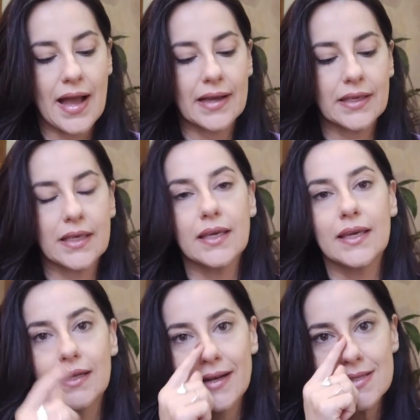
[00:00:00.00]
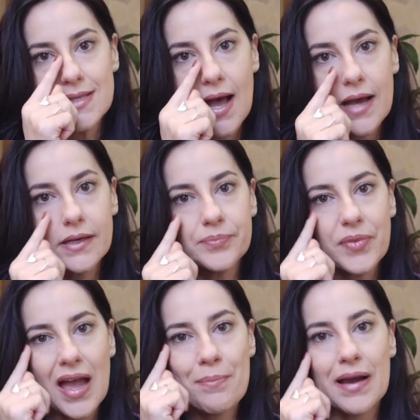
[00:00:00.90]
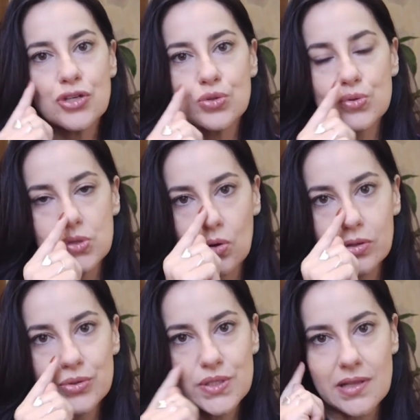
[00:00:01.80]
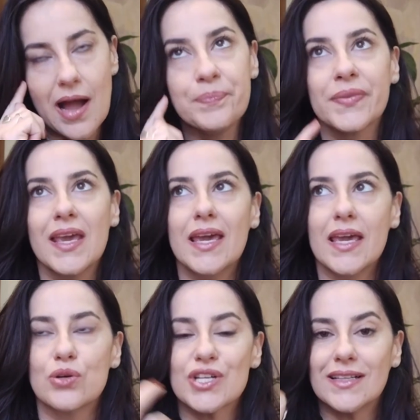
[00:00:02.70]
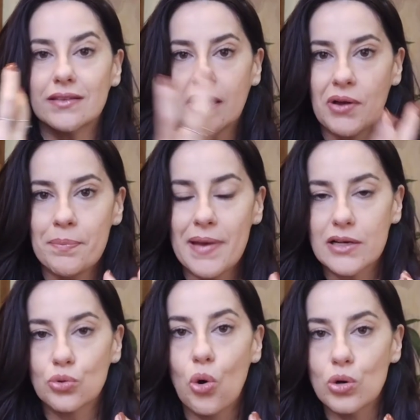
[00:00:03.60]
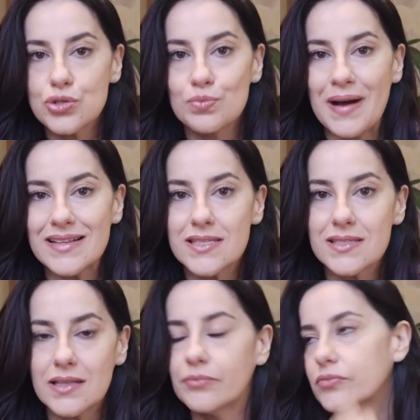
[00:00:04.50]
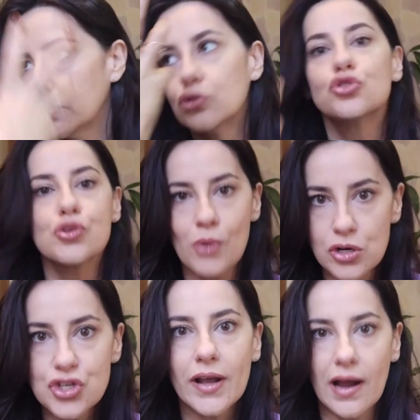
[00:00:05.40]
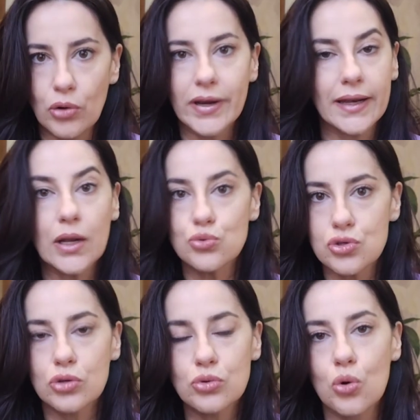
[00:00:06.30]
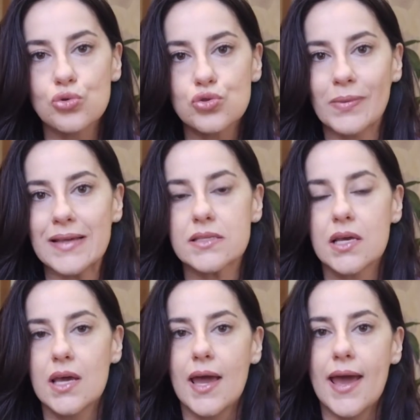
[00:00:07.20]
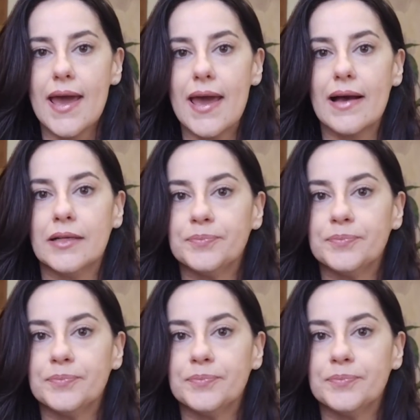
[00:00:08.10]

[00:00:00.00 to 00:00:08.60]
aqui nessa área abaixo dos olhos, tá? Eu já tenho a pele do rosto bastante, de um modo geral, né? Não só do rosto, mas é,